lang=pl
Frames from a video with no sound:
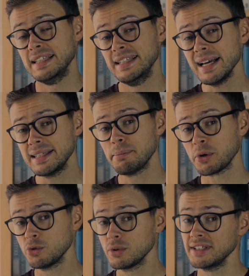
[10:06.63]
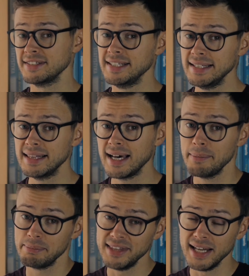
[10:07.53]
jakie produkty z
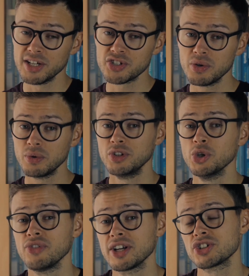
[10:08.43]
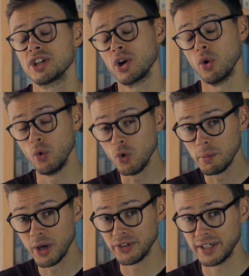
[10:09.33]
Lidla należą do Waszych
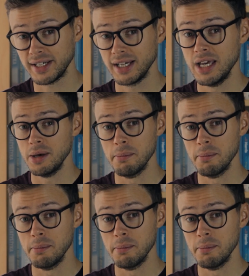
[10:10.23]
ulubionych.